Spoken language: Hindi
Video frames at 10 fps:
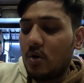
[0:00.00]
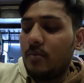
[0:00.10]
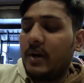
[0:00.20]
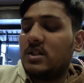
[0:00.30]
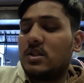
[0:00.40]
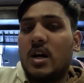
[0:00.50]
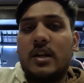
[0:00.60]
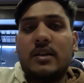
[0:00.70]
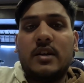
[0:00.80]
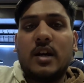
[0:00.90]
और भाई
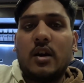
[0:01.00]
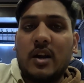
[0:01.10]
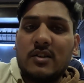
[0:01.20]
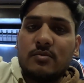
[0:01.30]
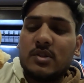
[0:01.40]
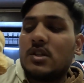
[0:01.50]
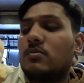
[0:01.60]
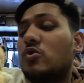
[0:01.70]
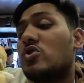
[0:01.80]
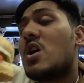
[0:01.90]
सारे निकल रहा है इसमें
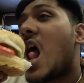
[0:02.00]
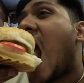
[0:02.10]
सब कुछ